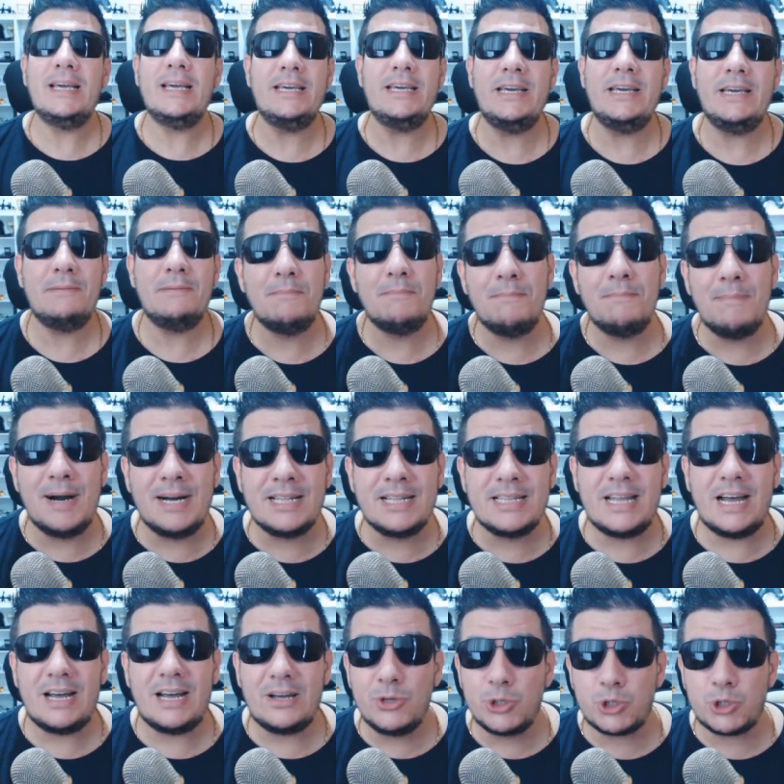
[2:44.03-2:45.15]
e
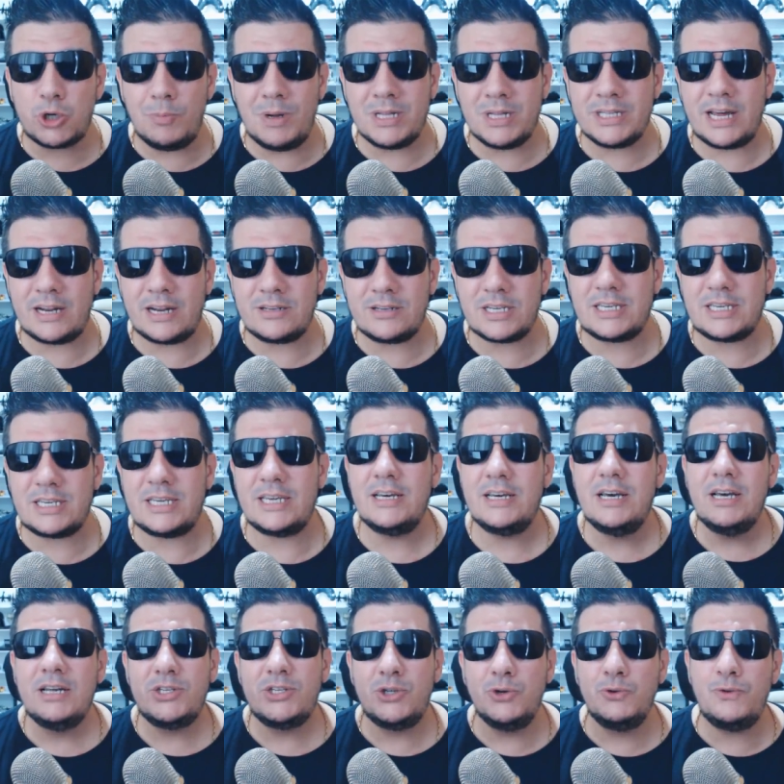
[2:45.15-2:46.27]
manda nos comentários aqui.
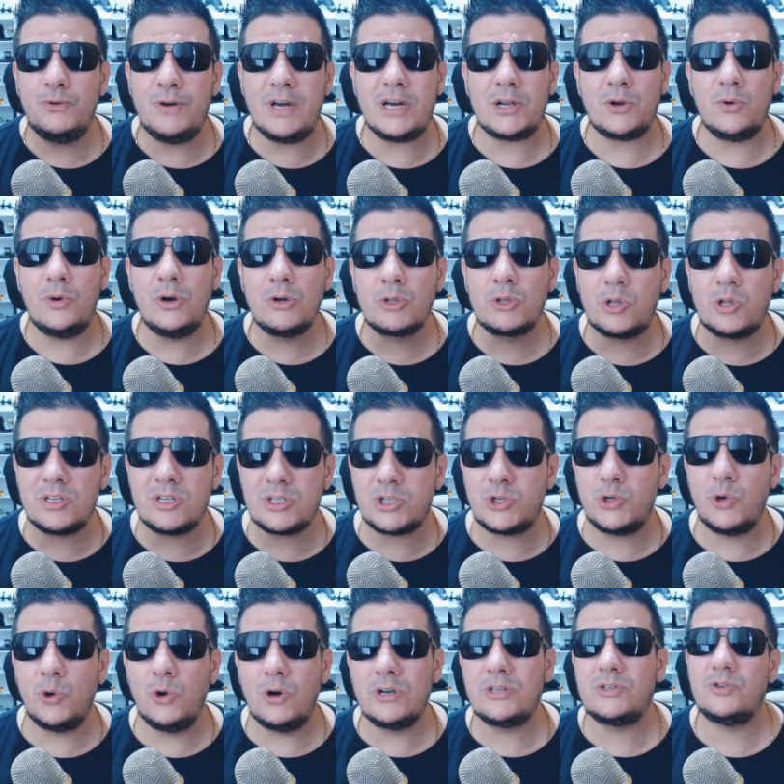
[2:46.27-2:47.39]
Tio Venom, eu tô
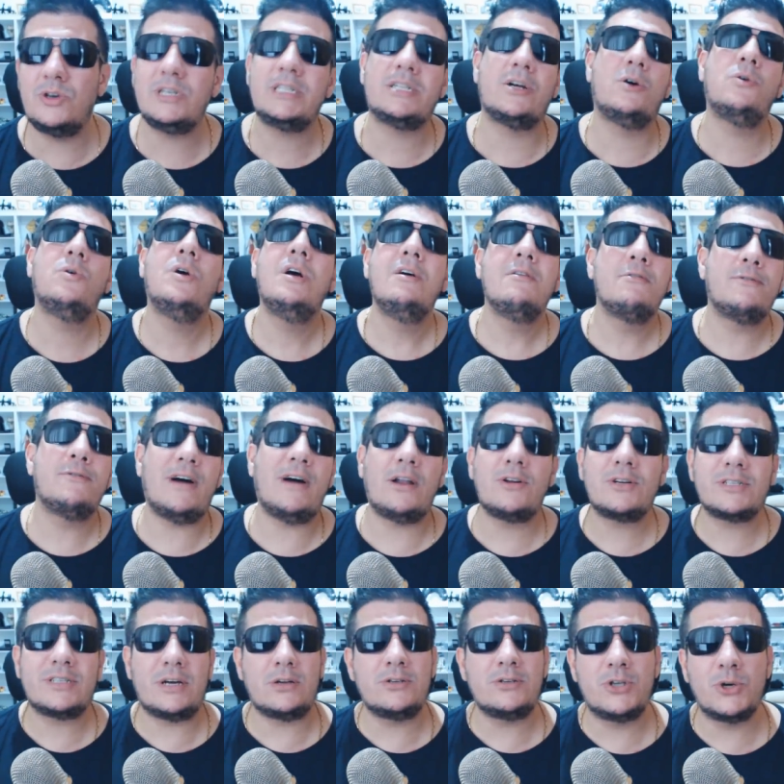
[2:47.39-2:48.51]
ansioso. Ou então, fala o
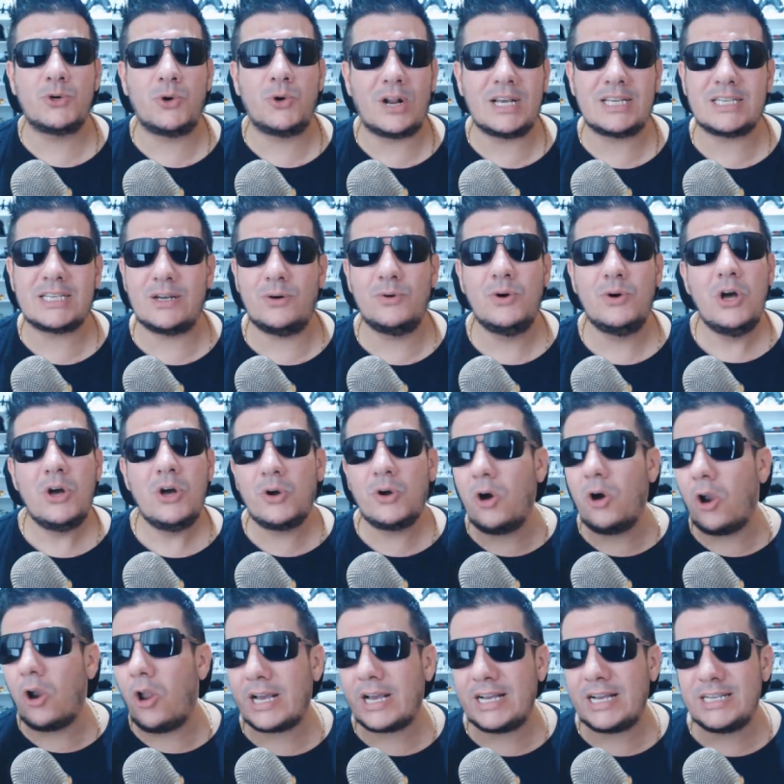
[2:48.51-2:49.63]
que tá no seu coração,
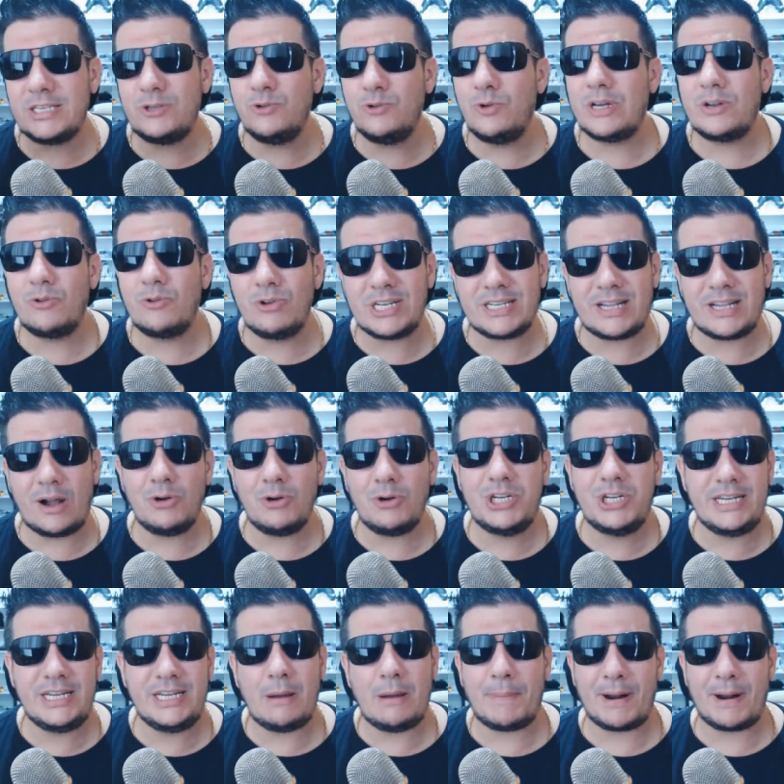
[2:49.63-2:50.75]
coloca sua
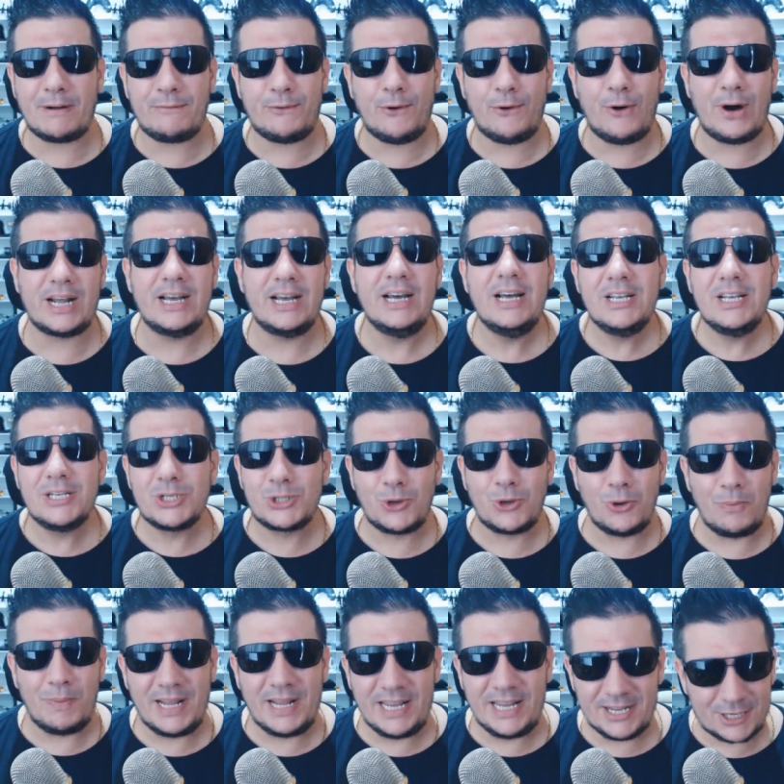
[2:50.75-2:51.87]
nostalgia para fora
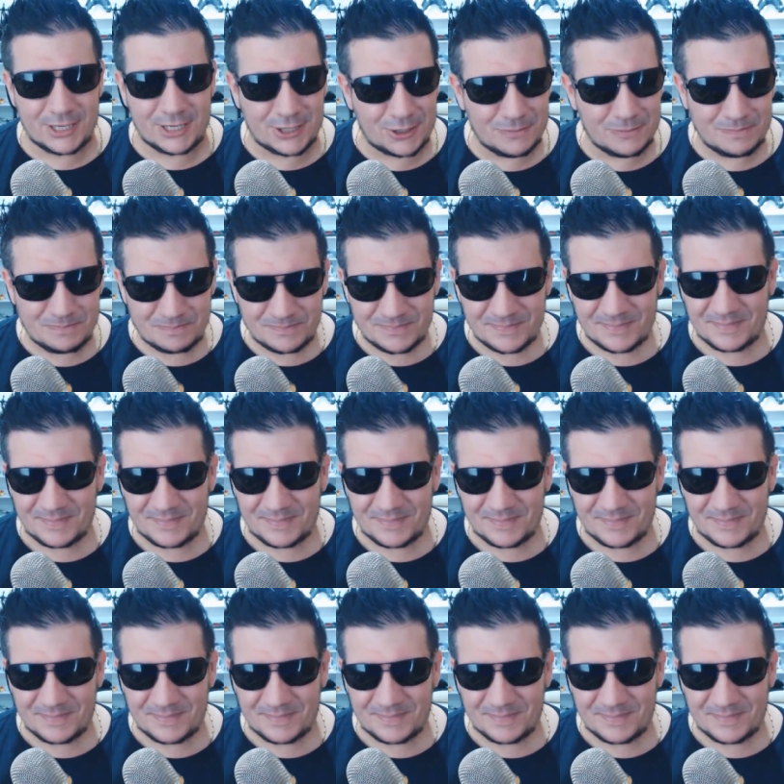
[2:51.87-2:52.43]
sobre isso.